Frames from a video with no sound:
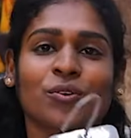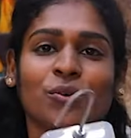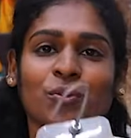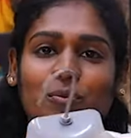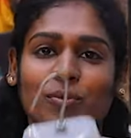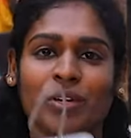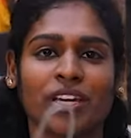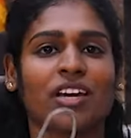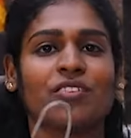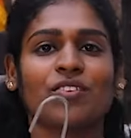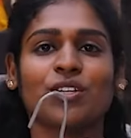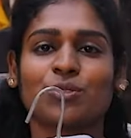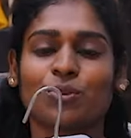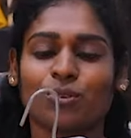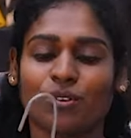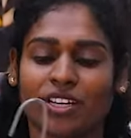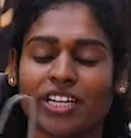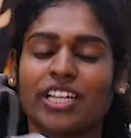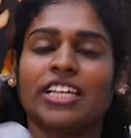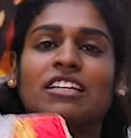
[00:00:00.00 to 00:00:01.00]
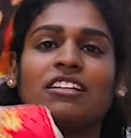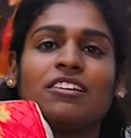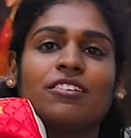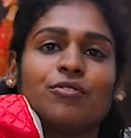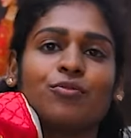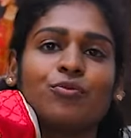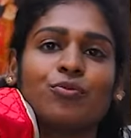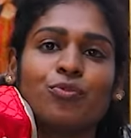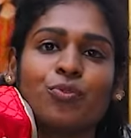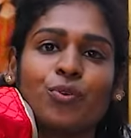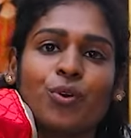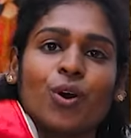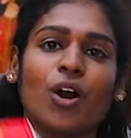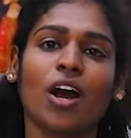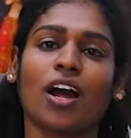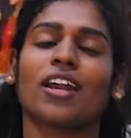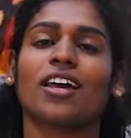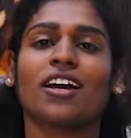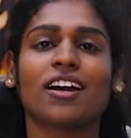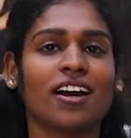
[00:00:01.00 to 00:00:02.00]
உண்மையாகவே சொல்கிறேன் இவ்வளோ
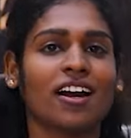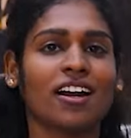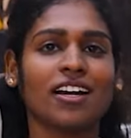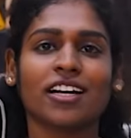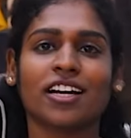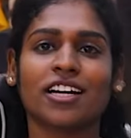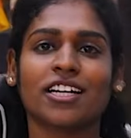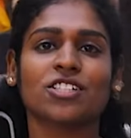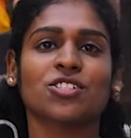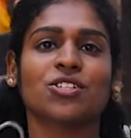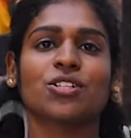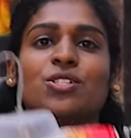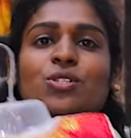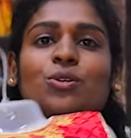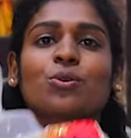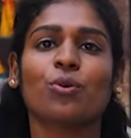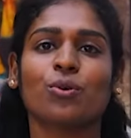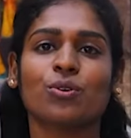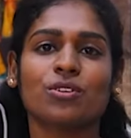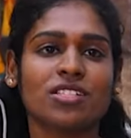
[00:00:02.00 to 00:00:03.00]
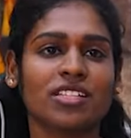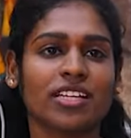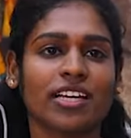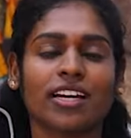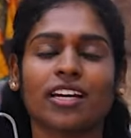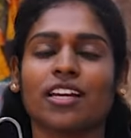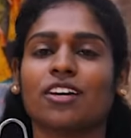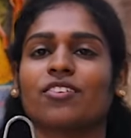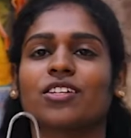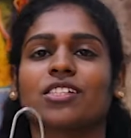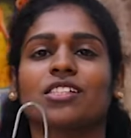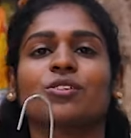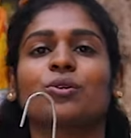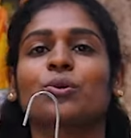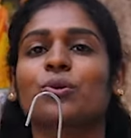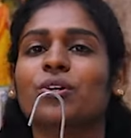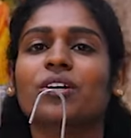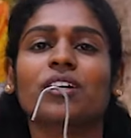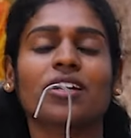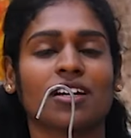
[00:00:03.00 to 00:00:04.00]
அழகான கனெக்ஷன்ஸ் ஹோல்சேலில் வந்து
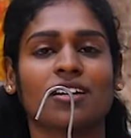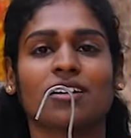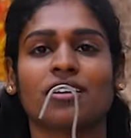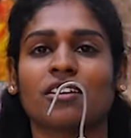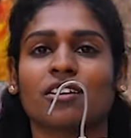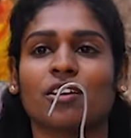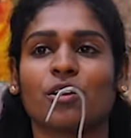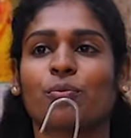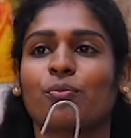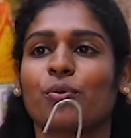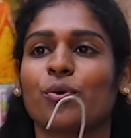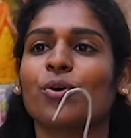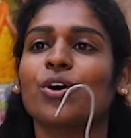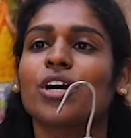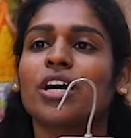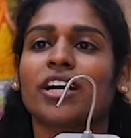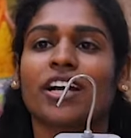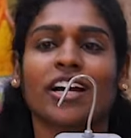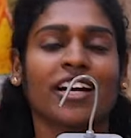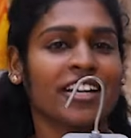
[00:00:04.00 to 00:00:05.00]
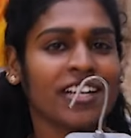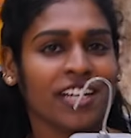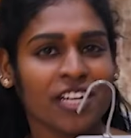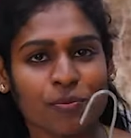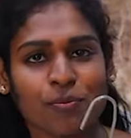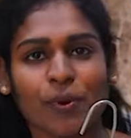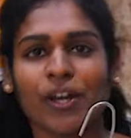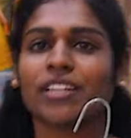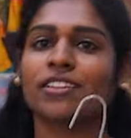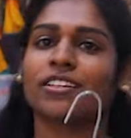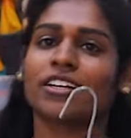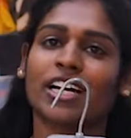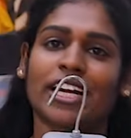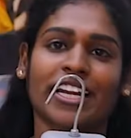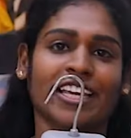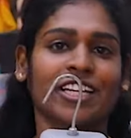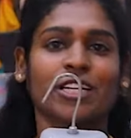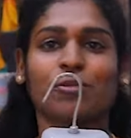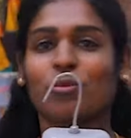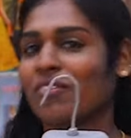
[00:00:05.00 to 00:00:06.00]
கொடுக்குறாங்கன்றப்போ கண்டிப்பாக இந்த
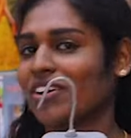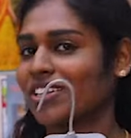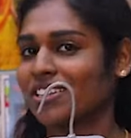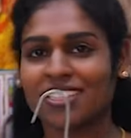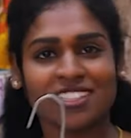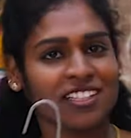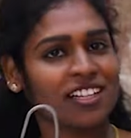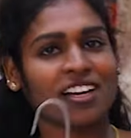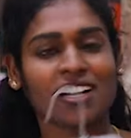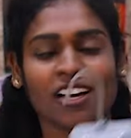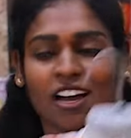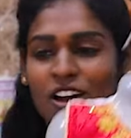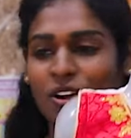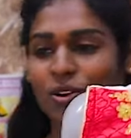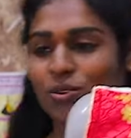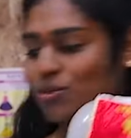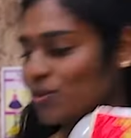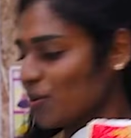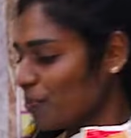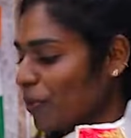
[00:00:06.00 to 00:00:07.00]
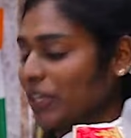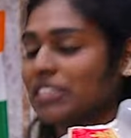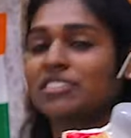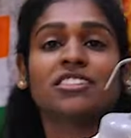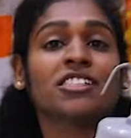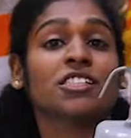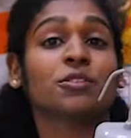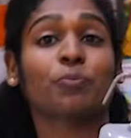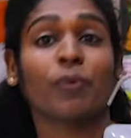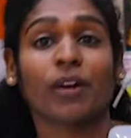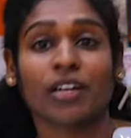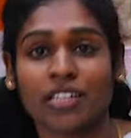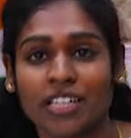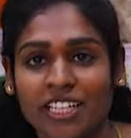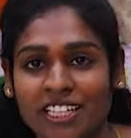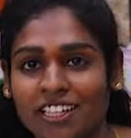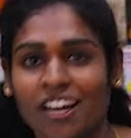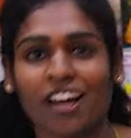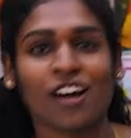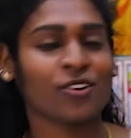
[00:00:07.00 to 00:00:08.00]
கடைக்கு நம்ம வந்து தாங்க ஆகணும் பர்ச்சேஸ்
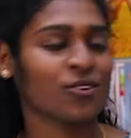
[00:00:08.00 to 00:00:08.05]
பண்ணி தான்